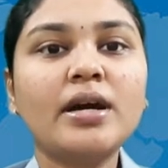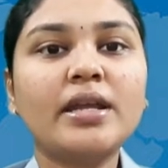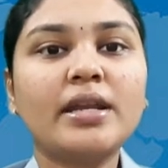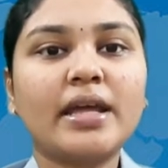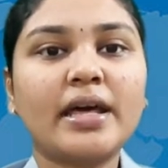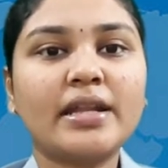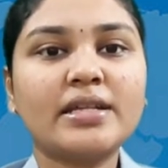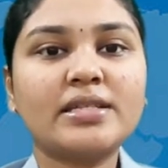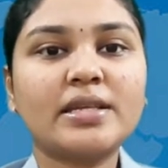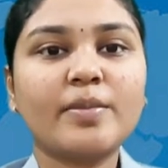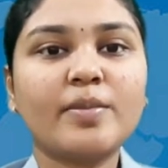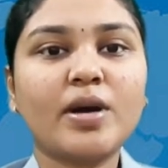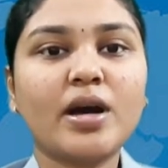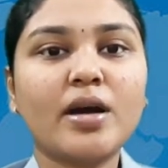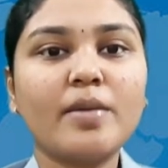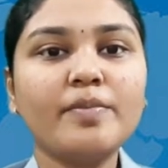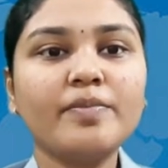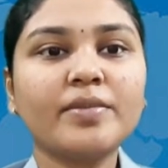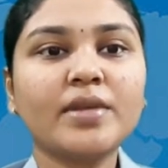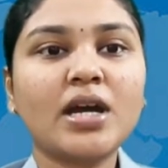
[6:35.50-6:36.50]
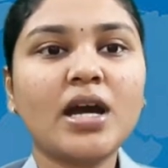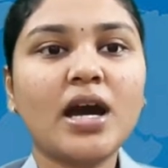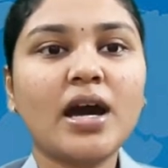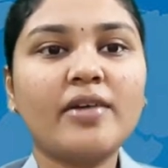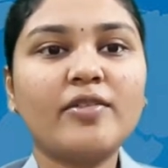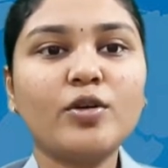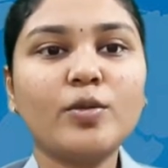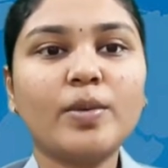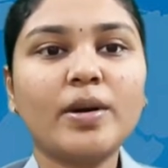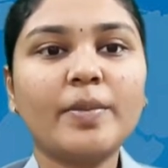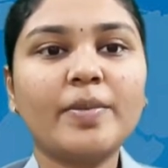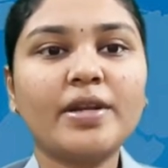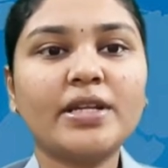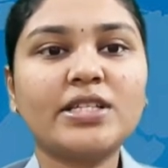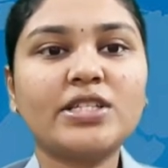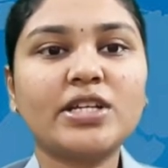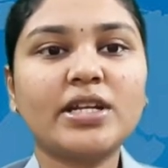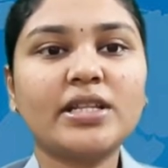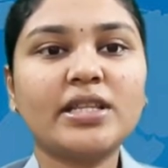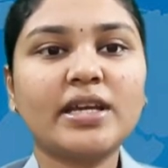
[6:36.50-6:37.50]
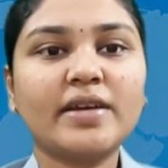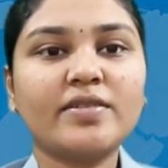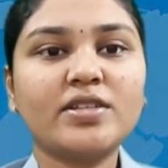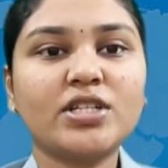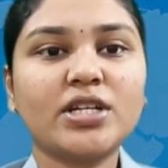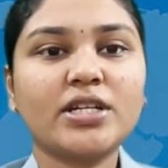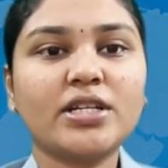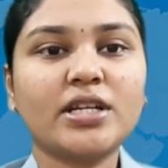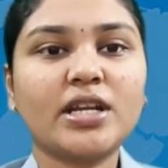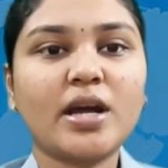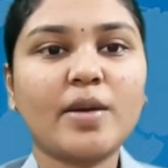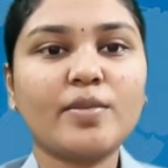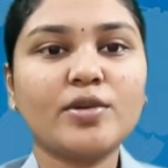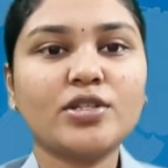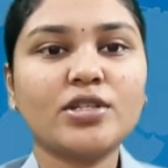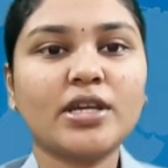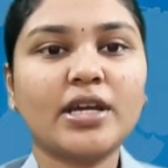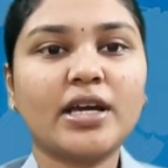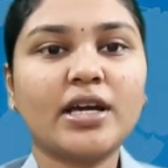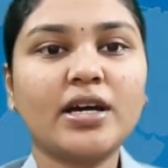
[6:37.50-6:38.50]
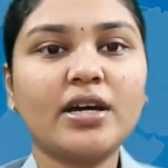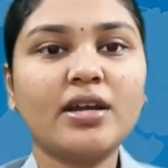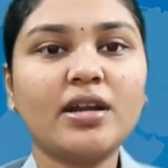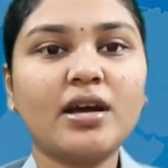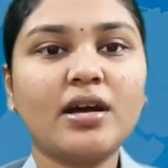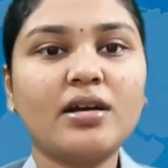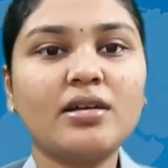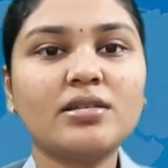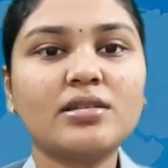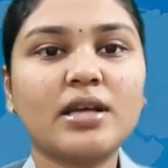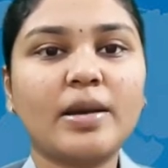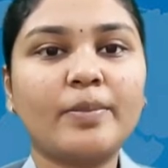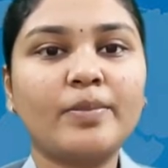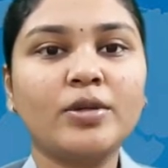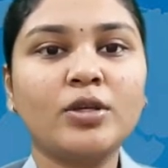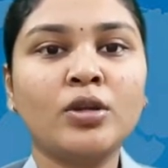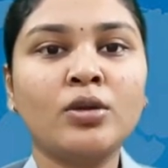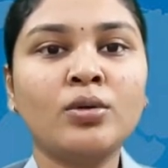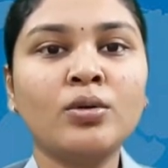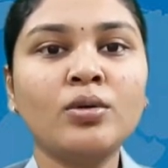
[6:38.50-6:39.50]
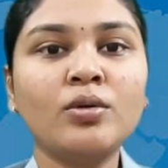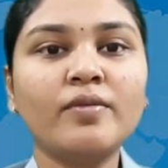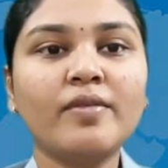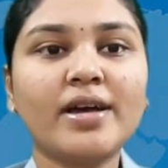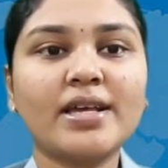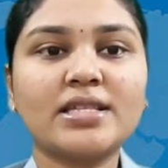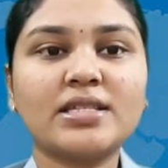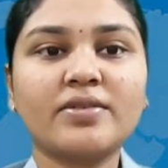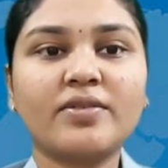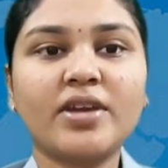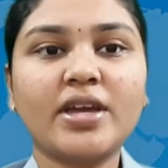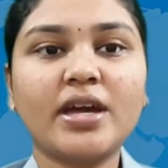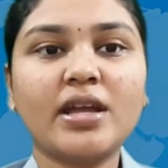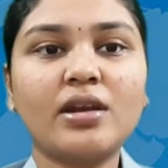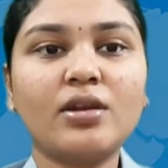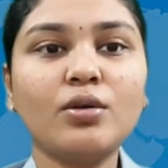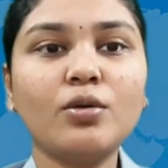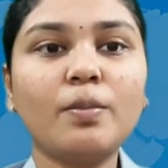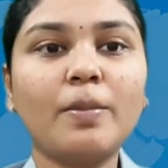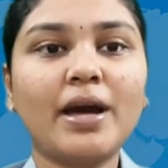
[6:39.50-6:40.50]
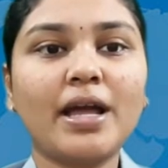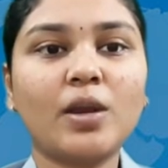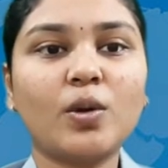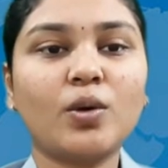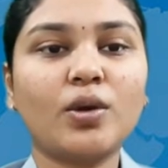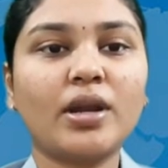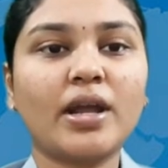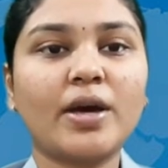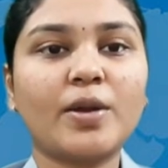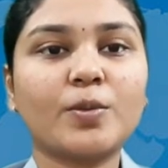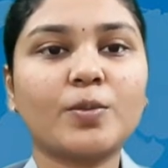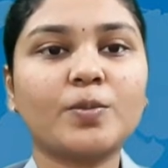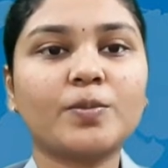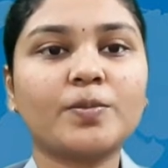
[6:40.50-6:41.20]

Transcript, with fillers: నరసింహం అవోపా ప్రెసిడెంట్ దేవిశెట్టి రామశేఖర్ సభ్యులు వాసవియన్లు పాల్గొన్నారు